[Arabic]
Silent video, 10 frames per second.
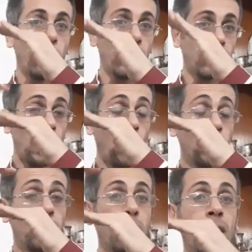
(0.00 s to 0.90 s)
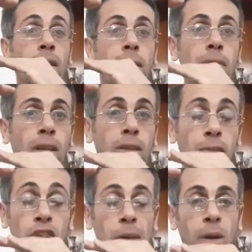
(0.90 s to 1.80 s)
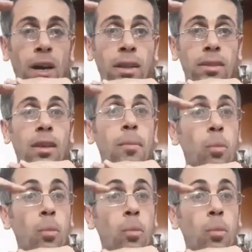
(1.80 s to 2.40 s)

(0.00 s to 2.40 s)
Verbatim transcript: ممكن تاخذ في في جامعات